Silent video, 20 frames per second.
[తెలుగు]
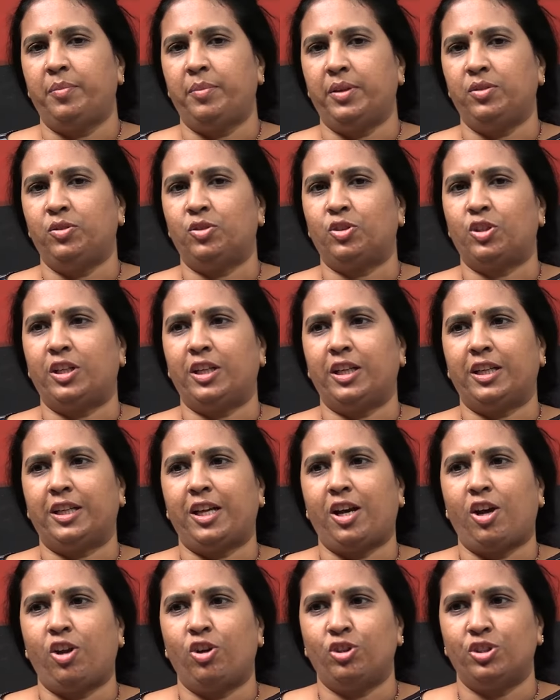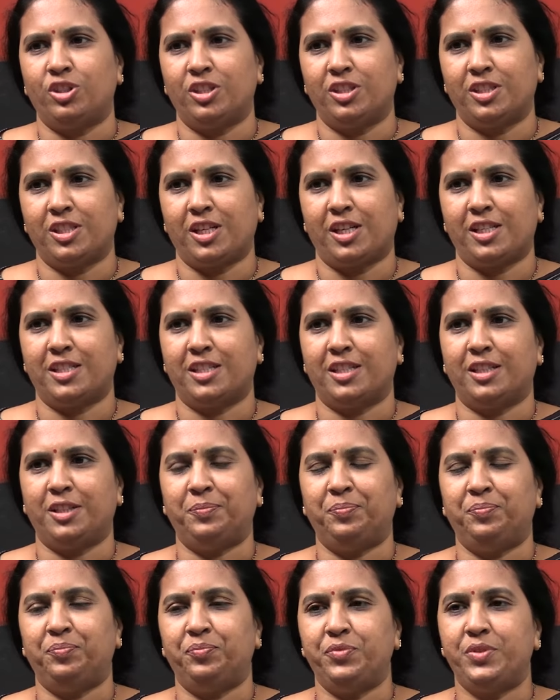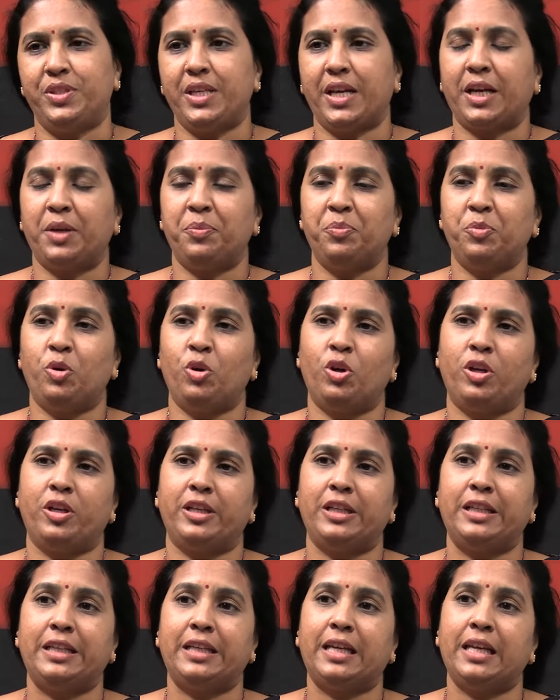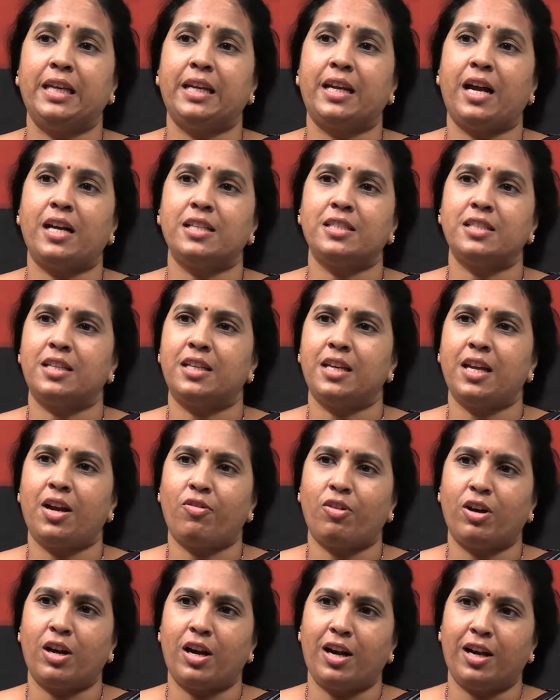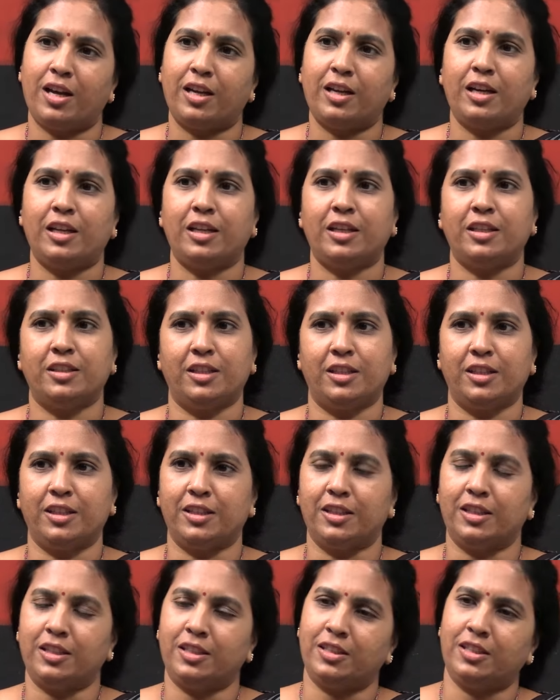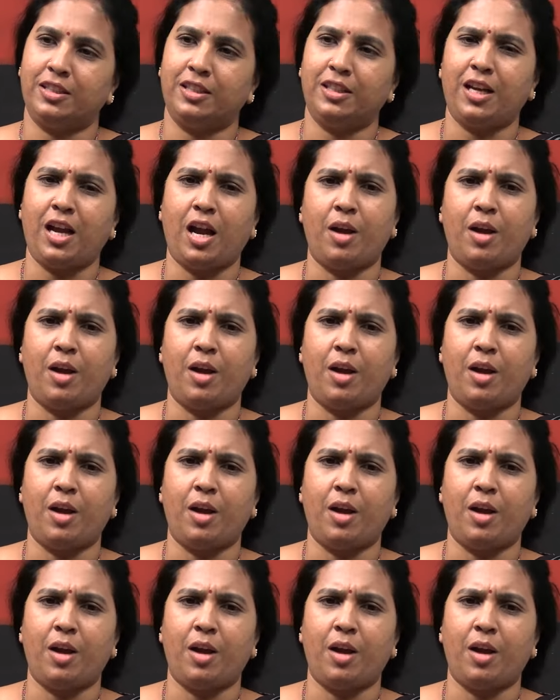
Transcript: మనం ఒకటే ఇక్కడ ఆలోచించాల్సిందే జగన్మోహన్ రెడ్డికి రాజకీయ అవగాహన లేదనేది అయితే